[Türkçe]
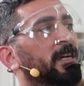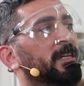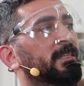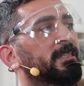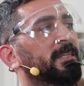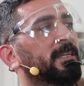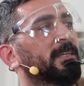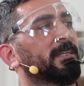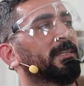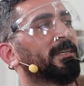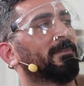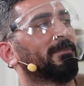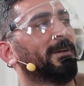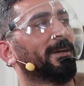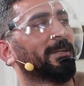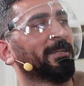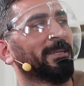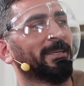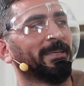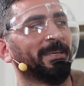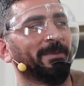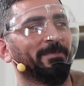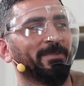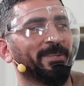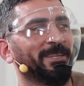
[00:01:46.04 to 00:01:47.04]
kanka seni de var
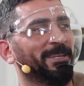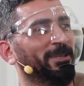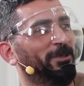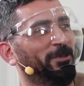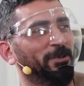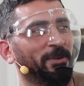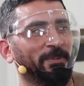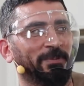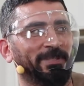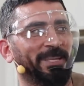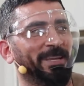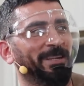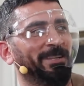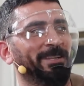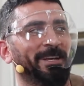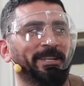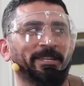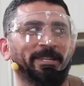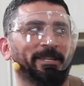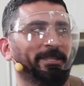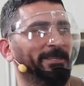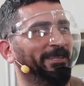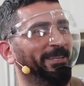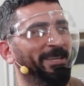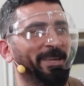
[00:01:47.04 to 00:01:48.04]
ya yemin ediyorum senin
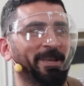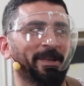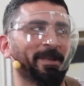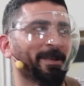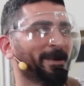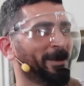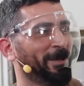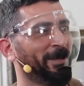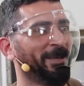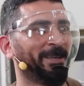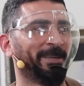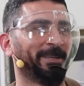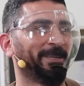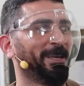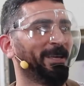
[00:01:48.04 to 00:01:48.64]
anan. Ama